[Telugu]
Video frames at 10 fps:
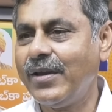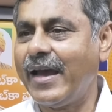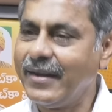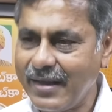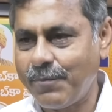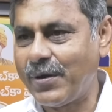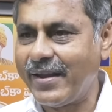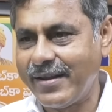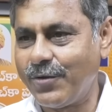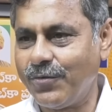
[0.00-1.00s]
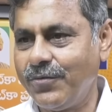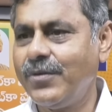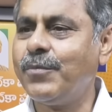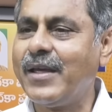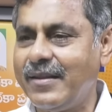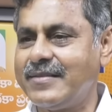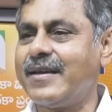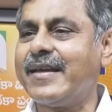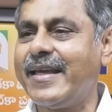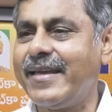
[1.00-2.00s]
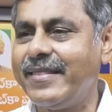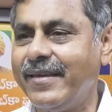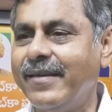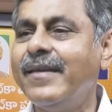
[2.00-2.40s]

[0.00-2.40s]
అని అప్పుడు అన్నారు ఇప్పుడు అది నిజంగానే అయింది